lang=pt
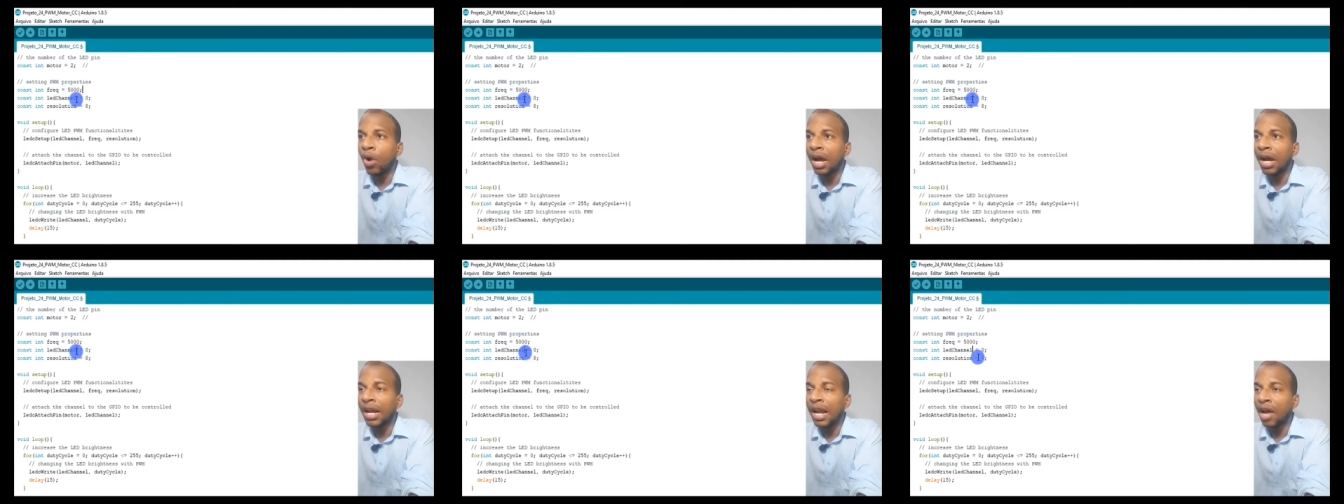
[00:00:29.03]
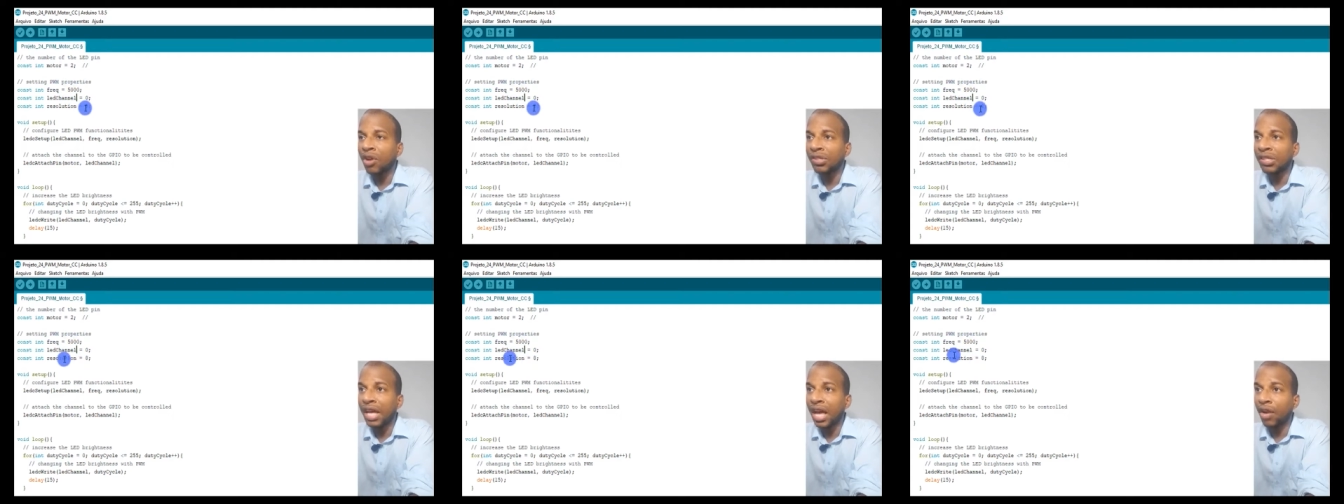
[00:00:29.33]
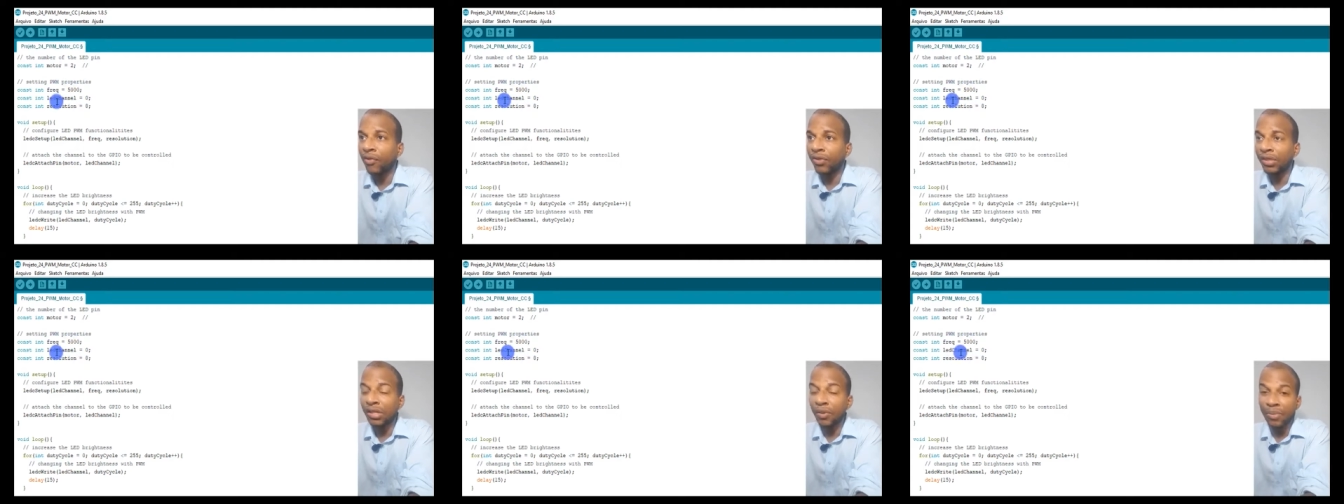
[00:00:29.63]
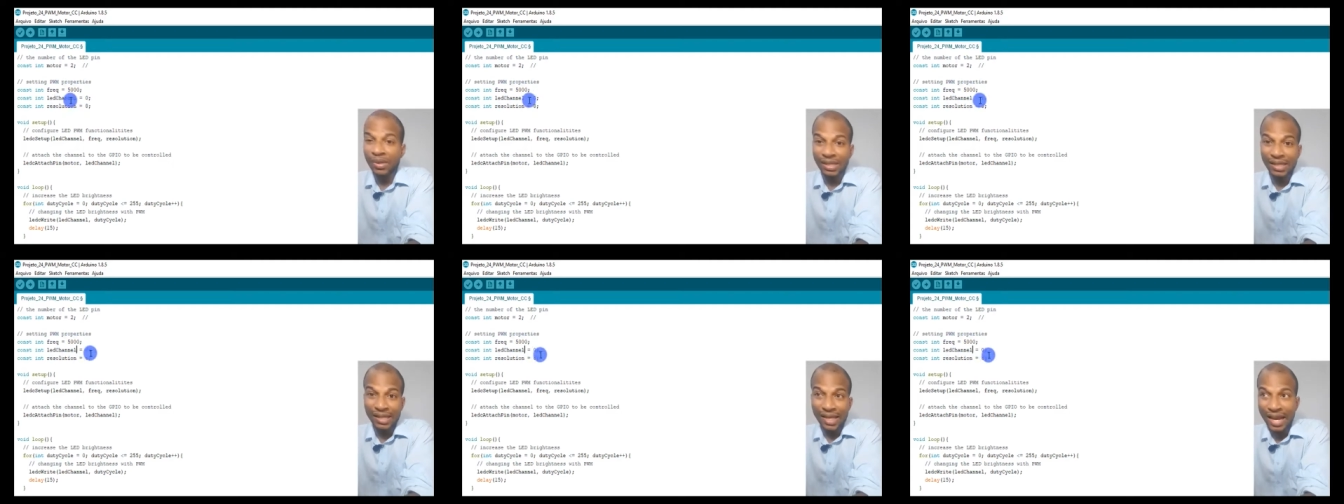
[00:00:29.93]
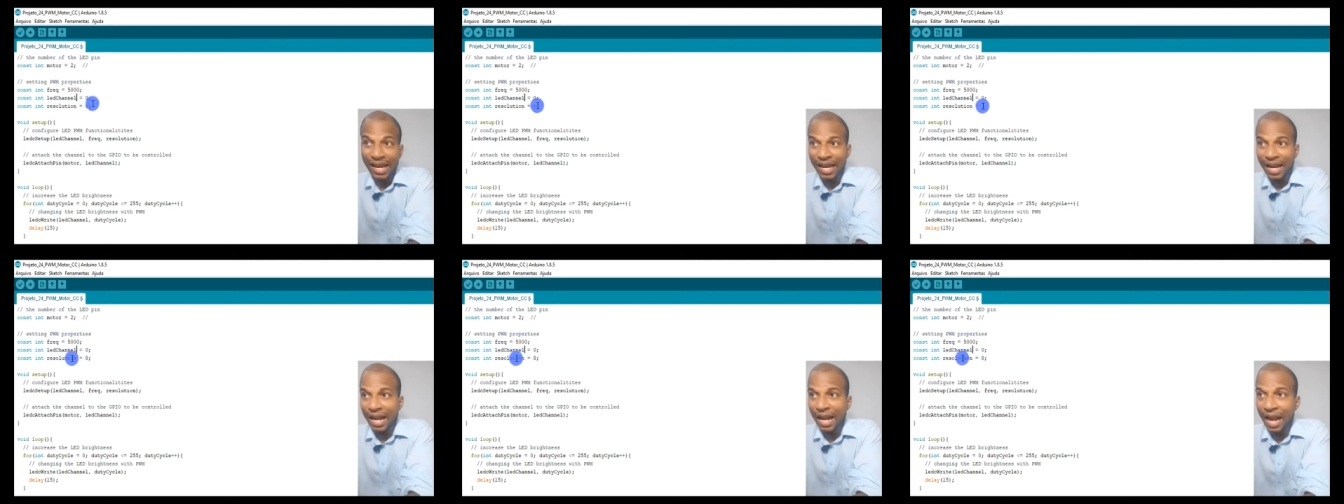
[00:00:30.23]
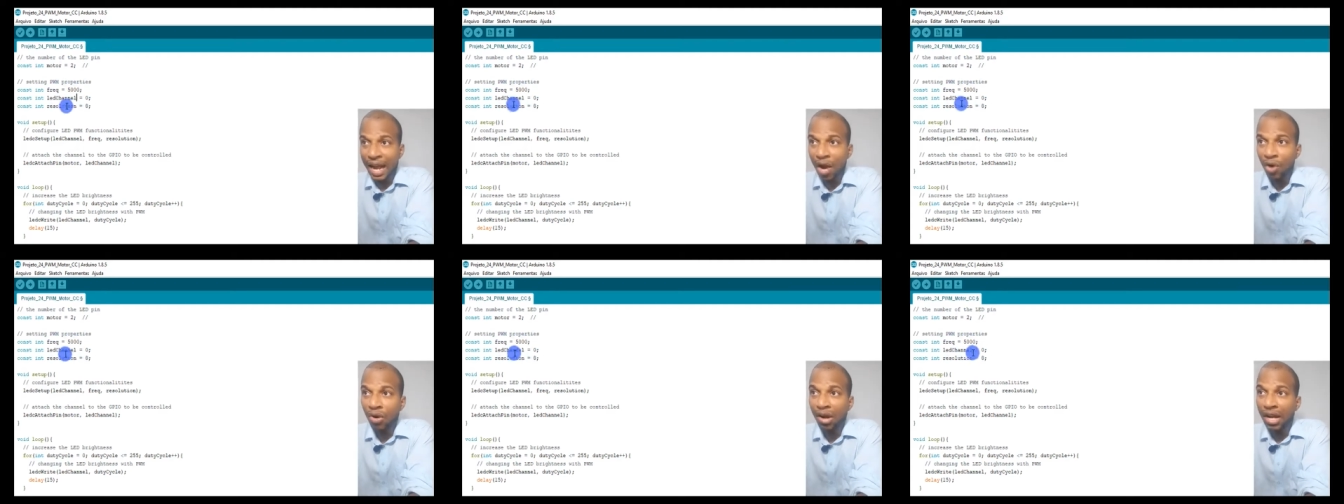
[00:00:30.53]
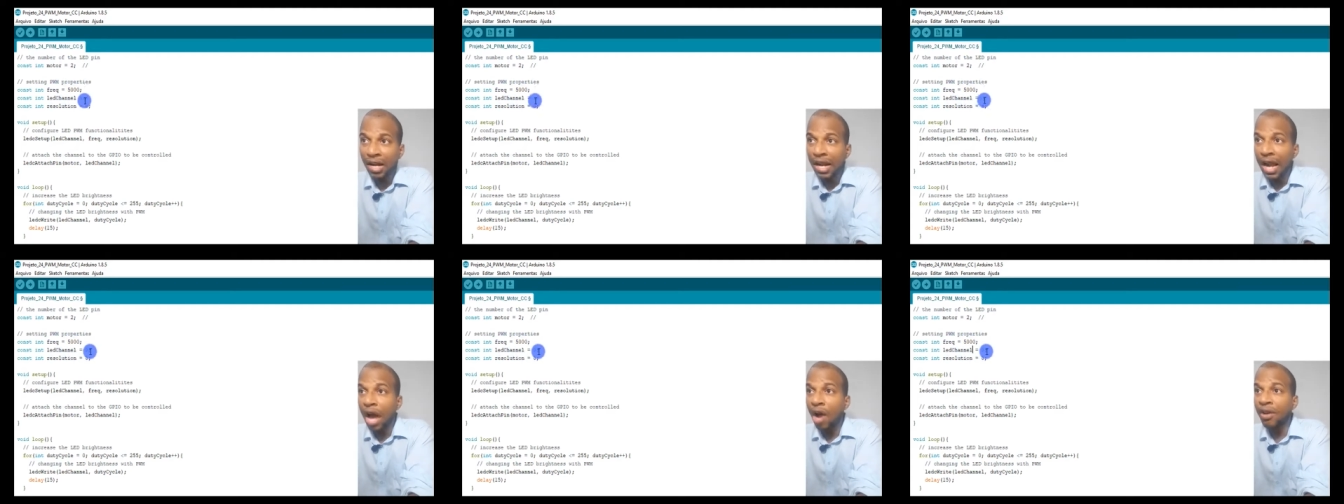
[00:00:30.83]
o canal zero, você precisa declarar o
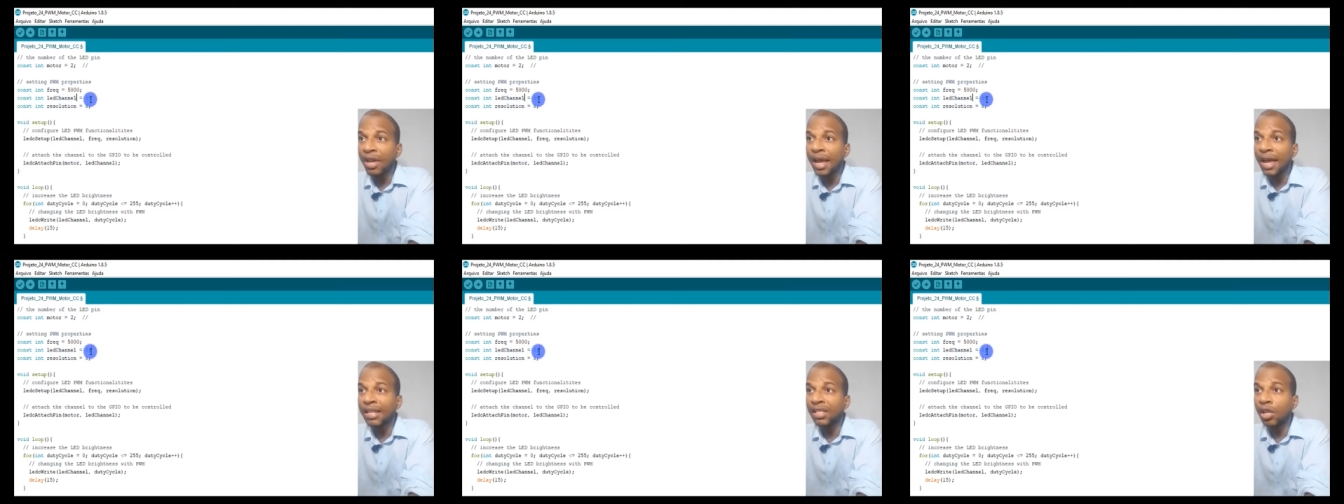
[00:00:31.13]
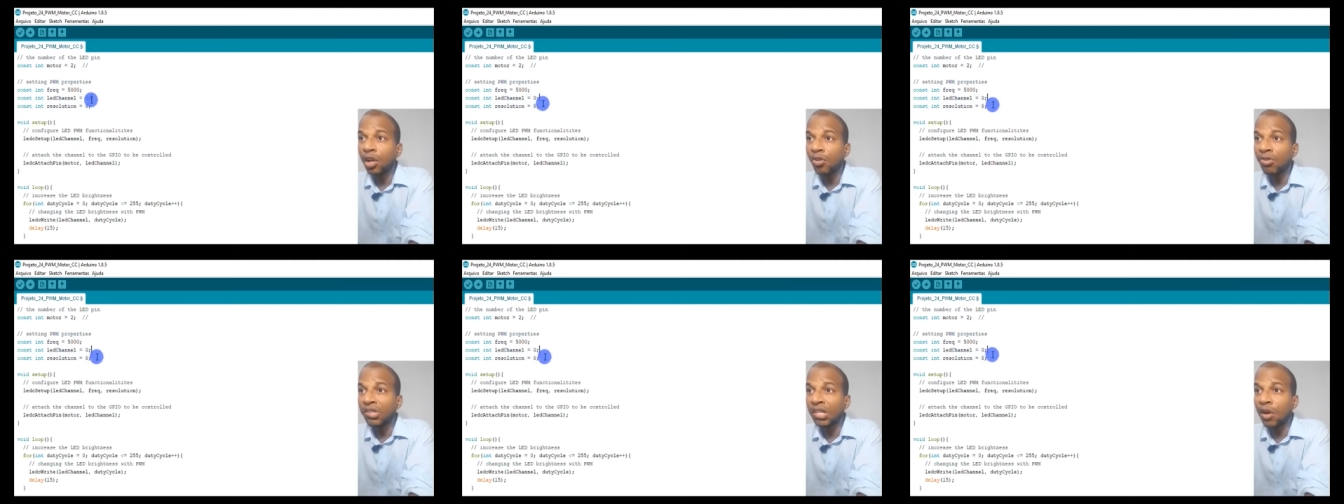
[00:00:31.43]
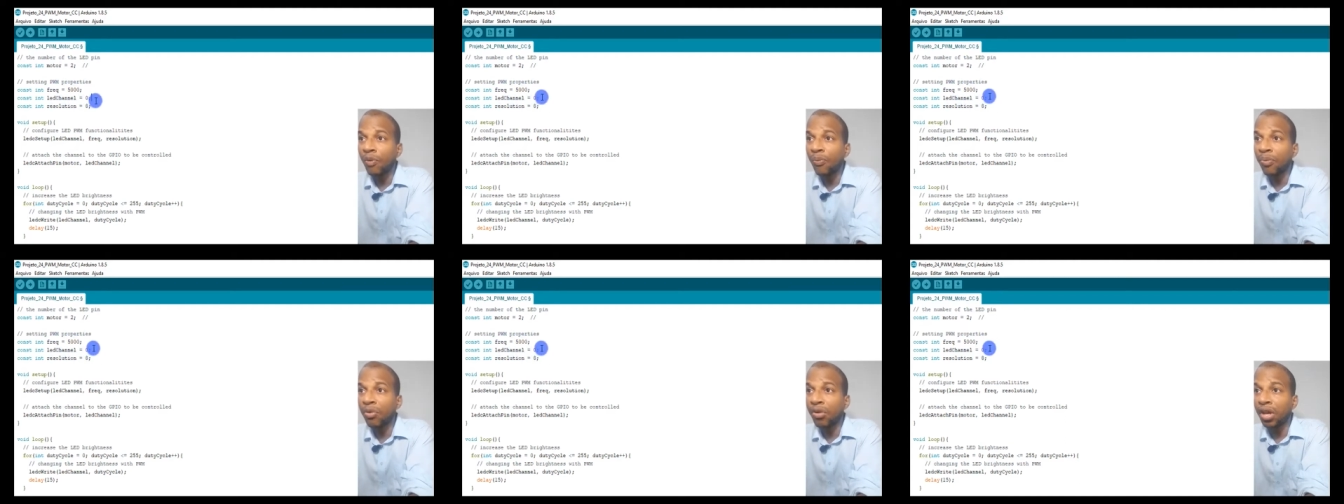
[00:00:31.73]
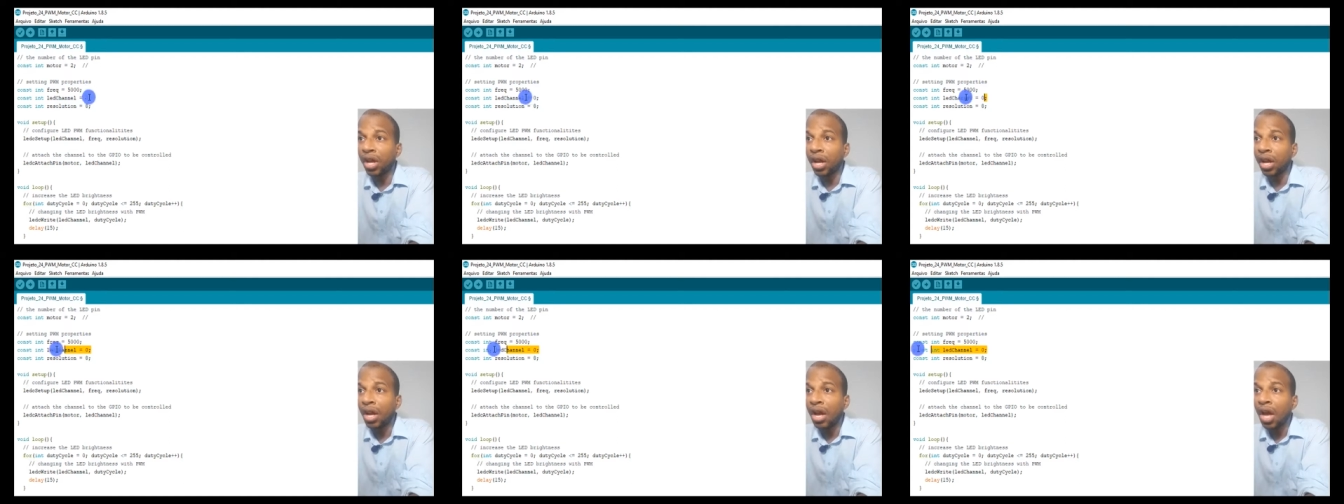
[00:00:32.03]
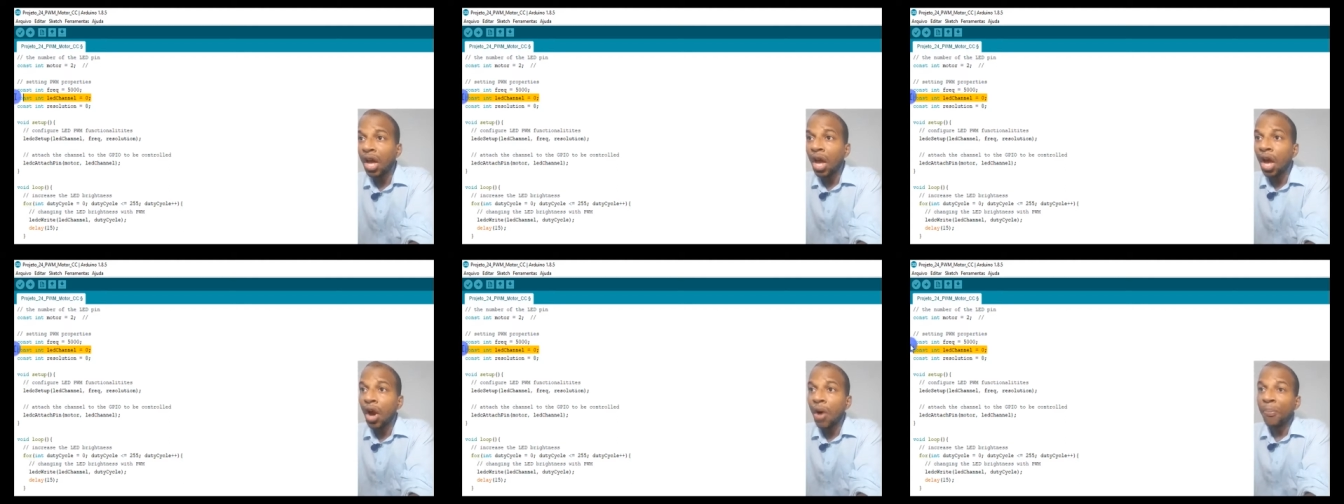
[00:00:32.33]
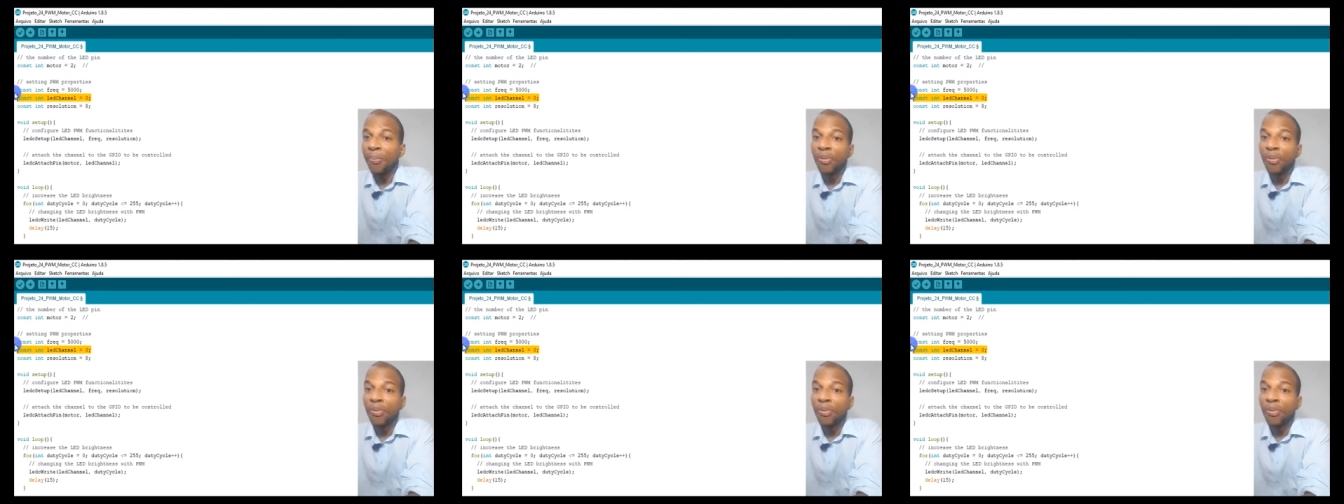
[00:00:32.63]
canal e a resolução, por quê?